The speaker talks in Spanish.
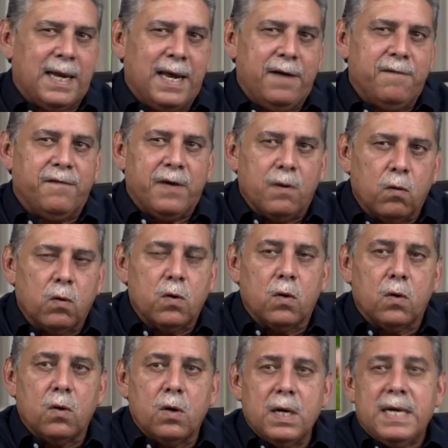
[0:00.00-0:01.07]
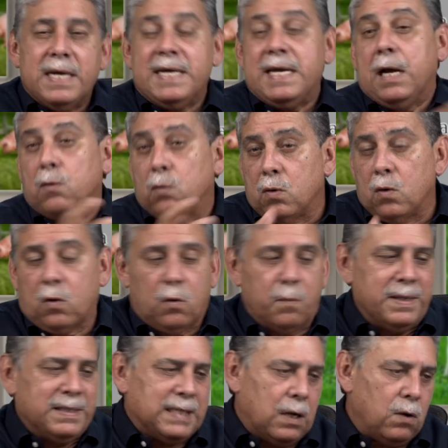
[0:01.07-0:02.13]
eh, F1 y algunos
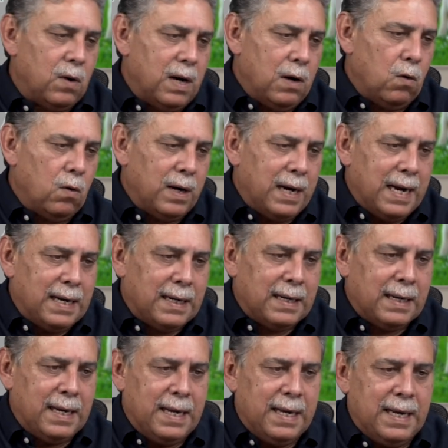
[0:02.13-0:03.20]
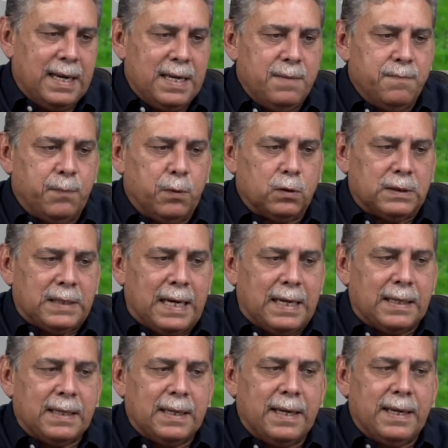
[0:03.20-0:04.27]
comenzaron a lograr eh,
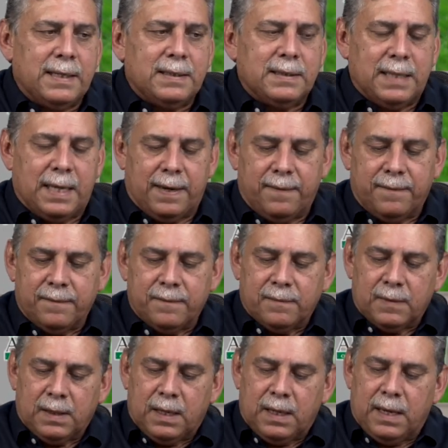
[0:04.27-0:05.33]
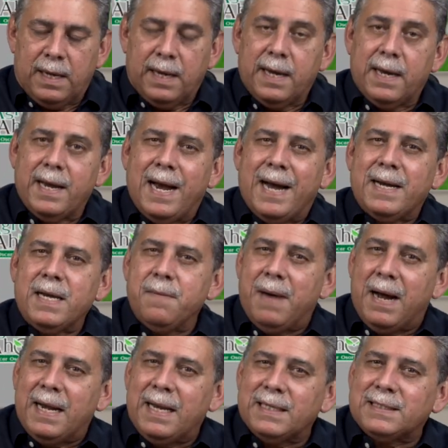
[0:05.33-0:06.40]
importar este, eh,
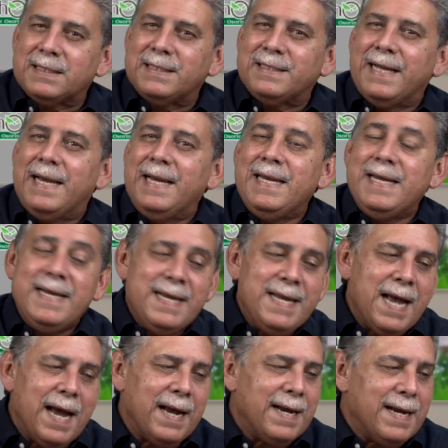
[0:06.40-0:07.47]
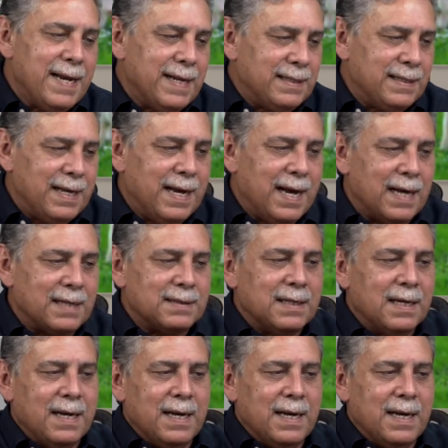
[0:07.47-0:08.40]
animales de líneas genéticas,